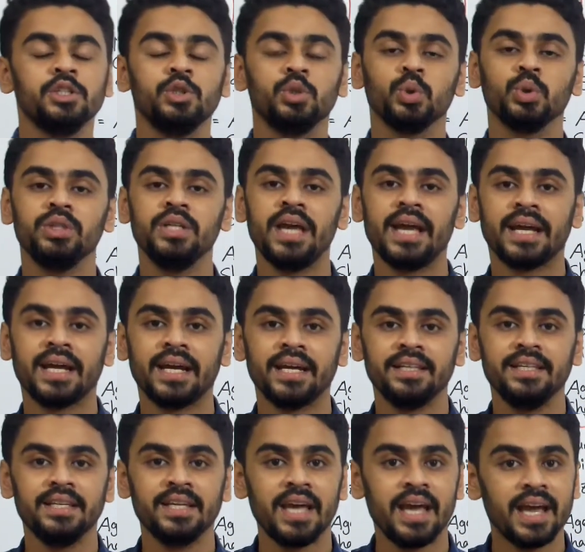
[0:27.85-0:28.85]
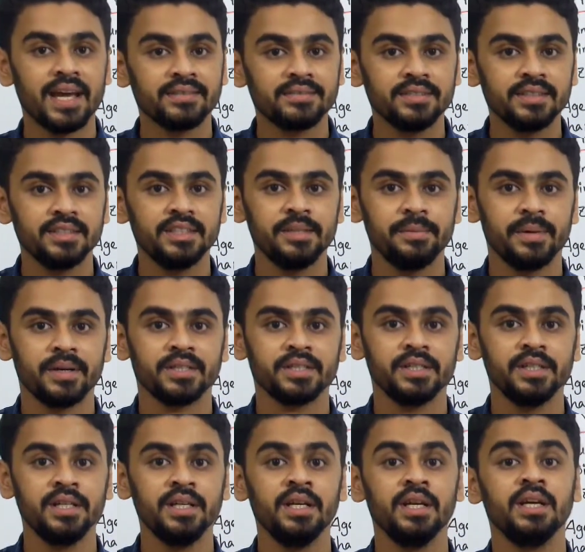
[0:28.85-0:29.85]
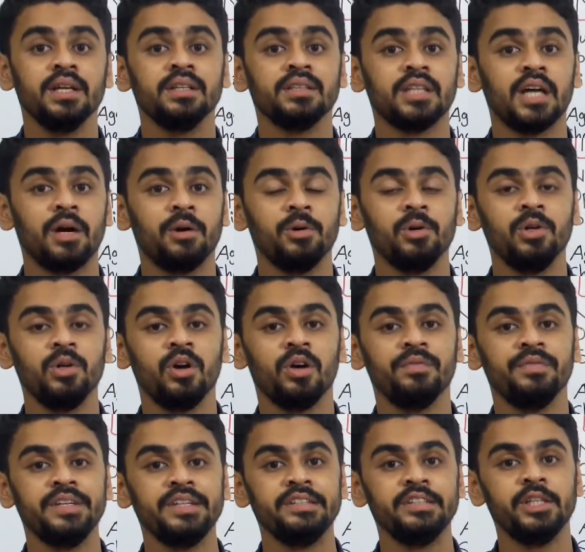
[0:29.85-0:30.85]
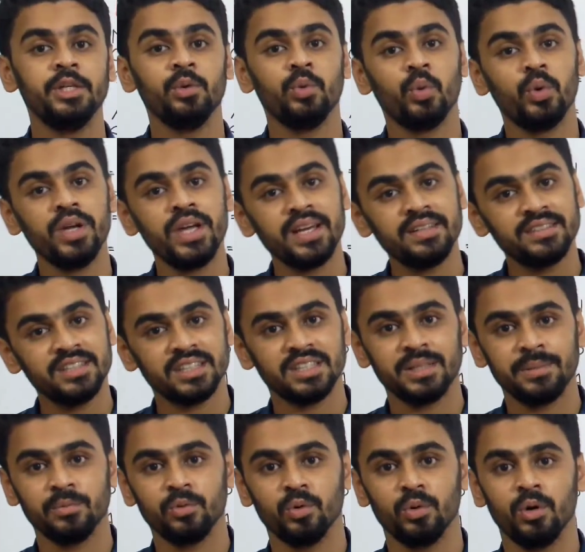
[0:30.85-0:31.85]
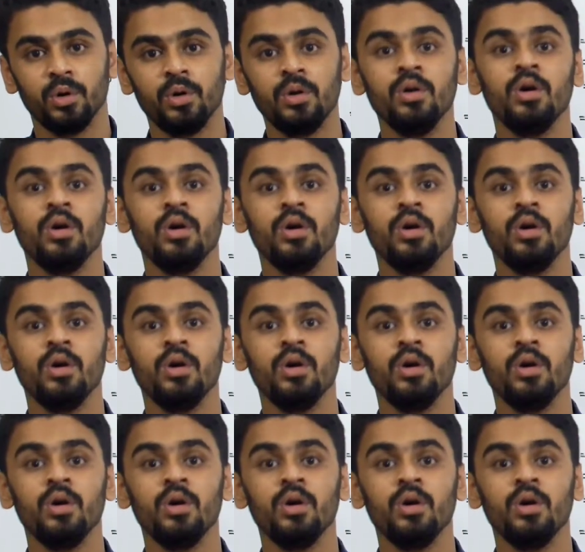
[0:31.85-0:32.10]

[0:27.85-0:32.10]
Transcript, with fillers: যদি একাধিক অ্যাজেকটিভ আসে তাহলে অবভিয়াসলি ওই অ্যাজেকটিভগুলো